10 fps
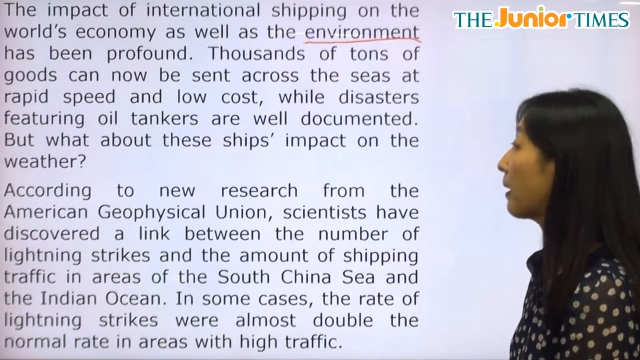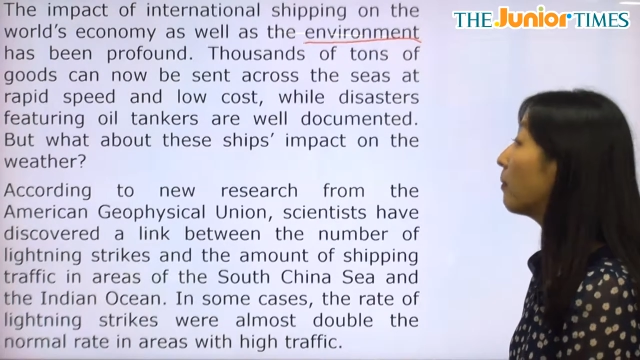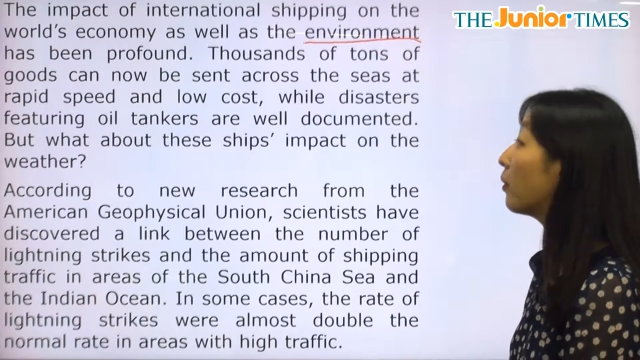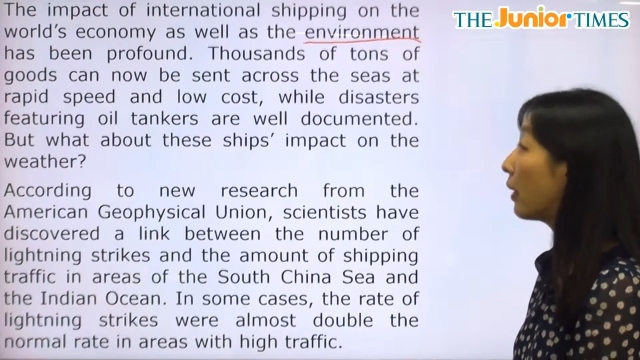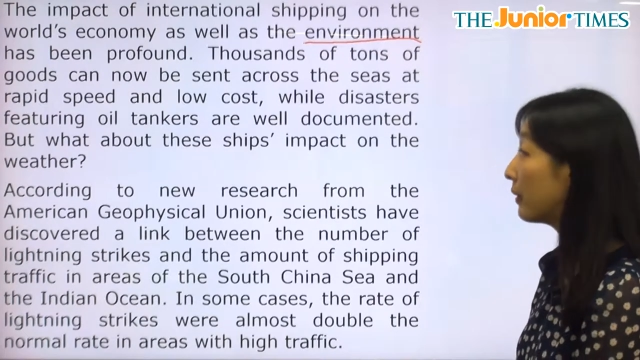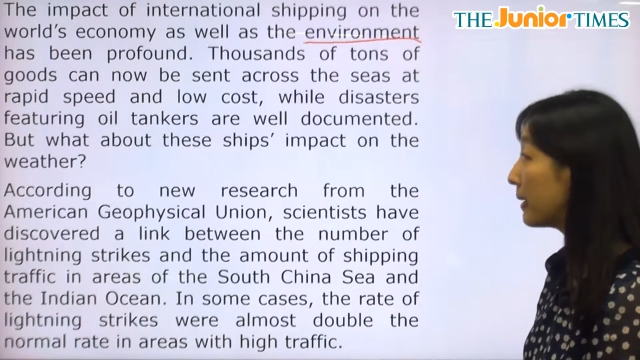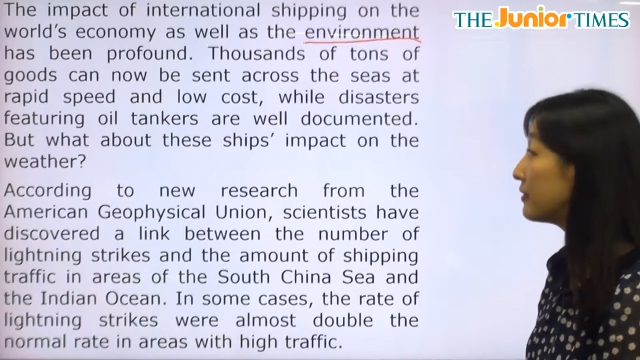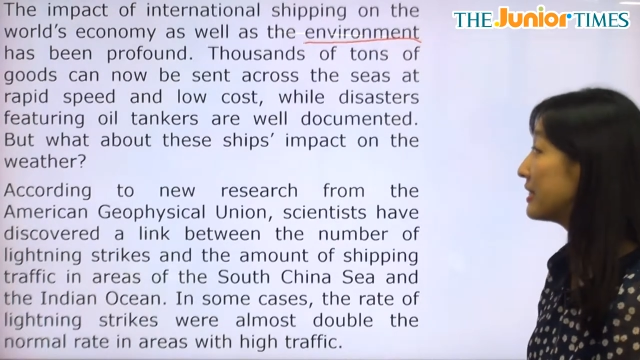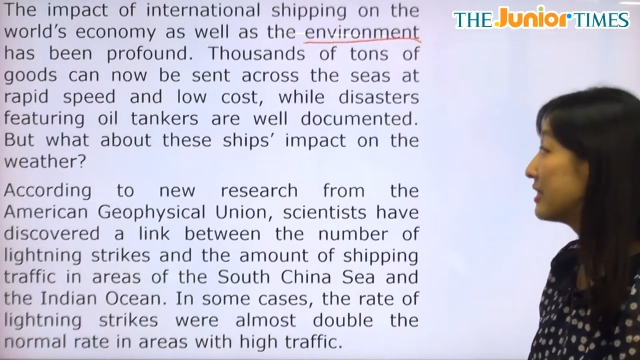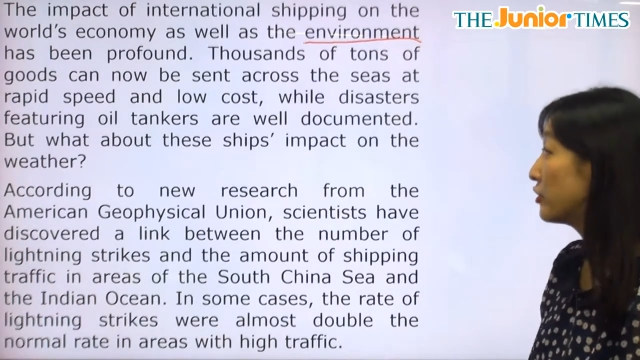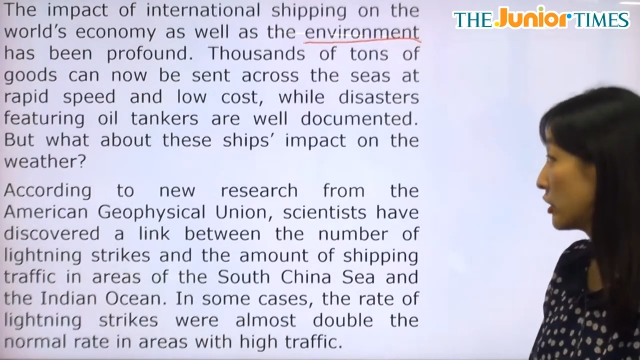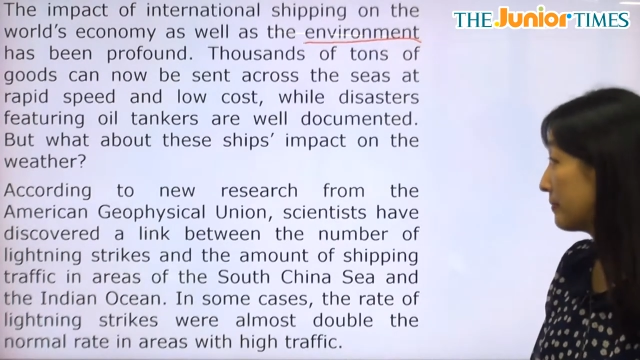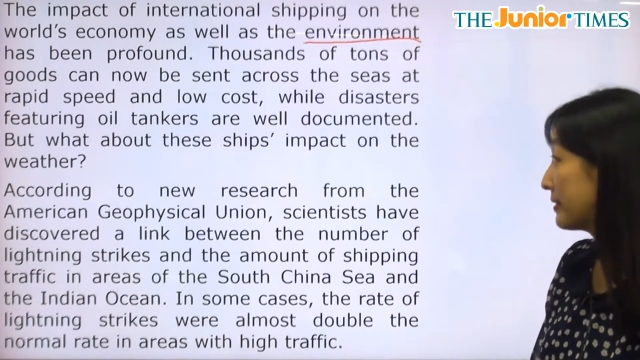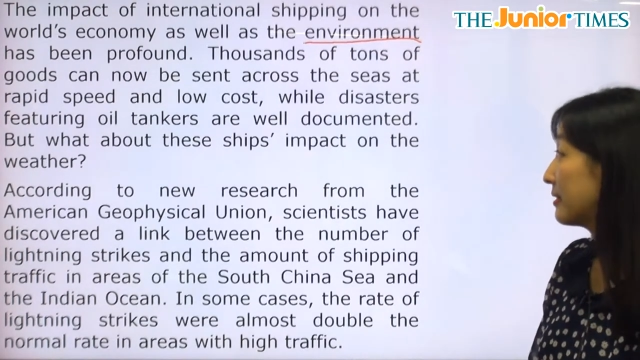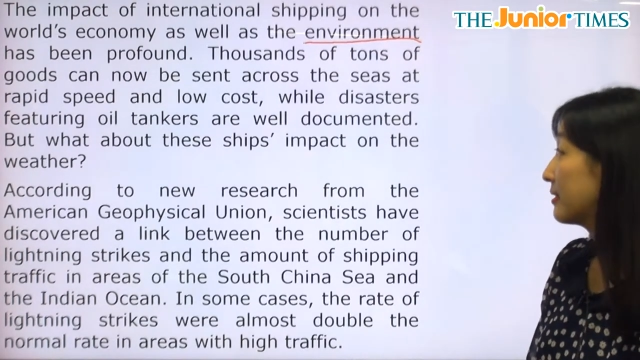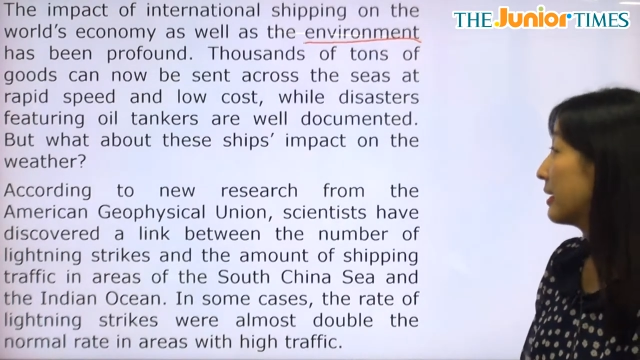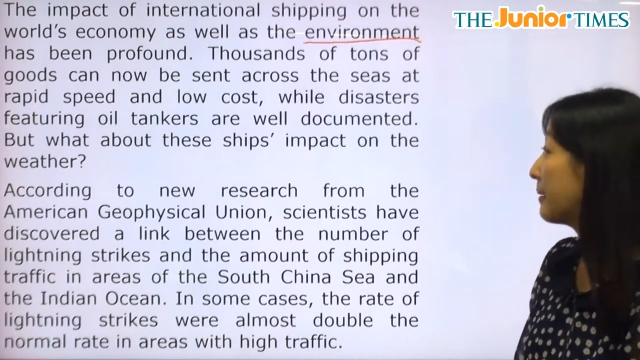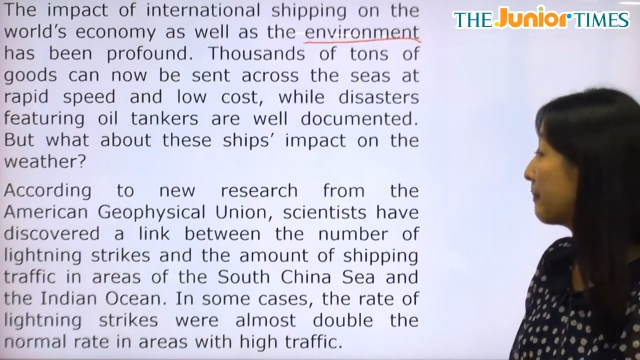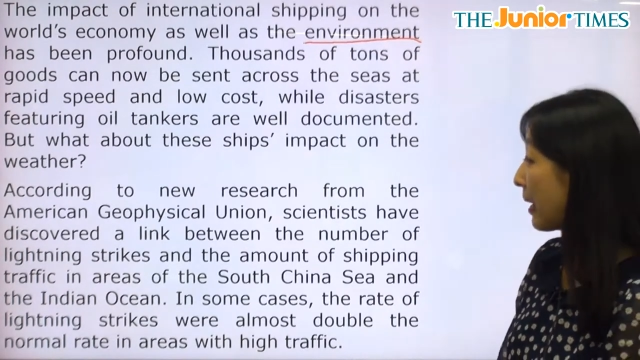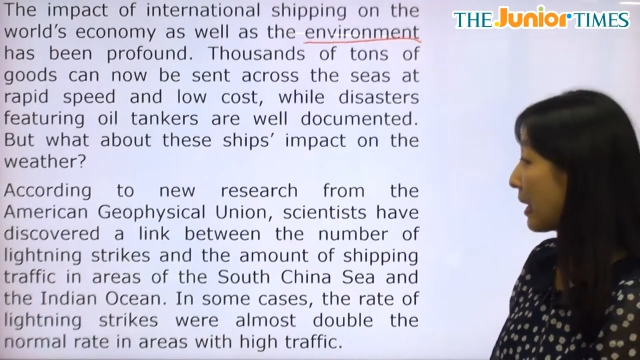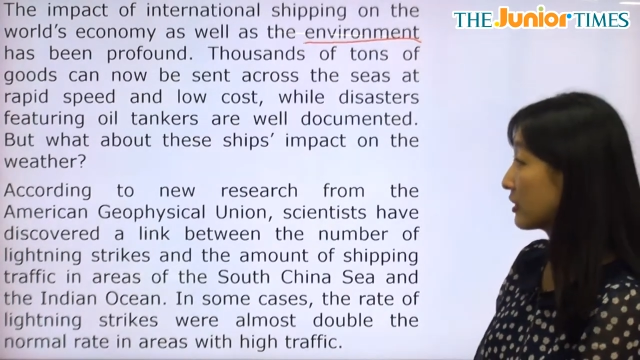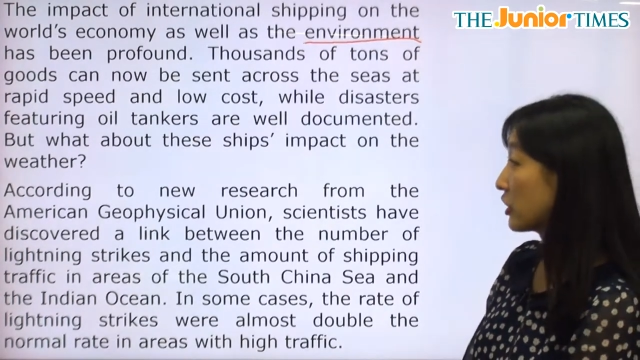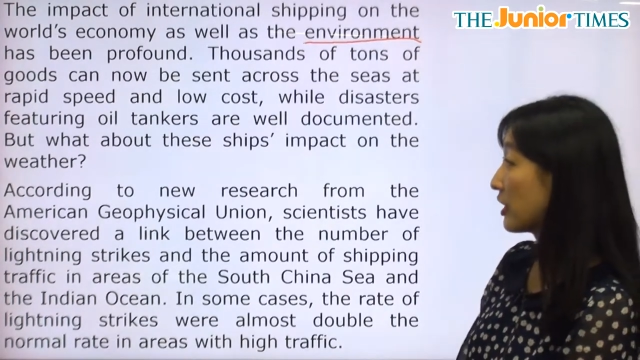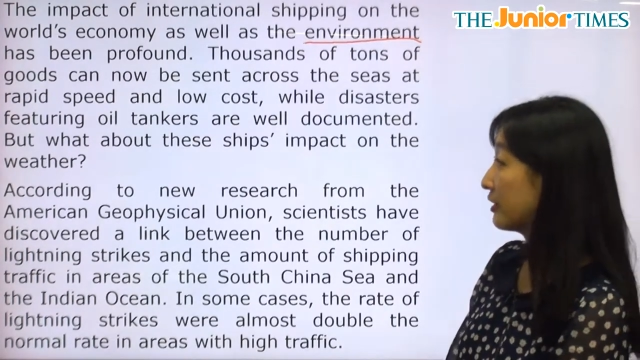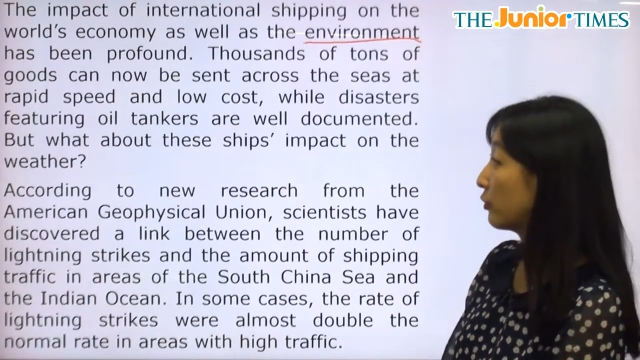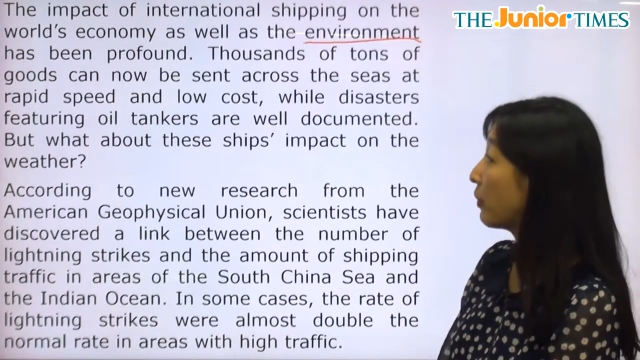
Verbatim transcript: But what about these ships' impact on the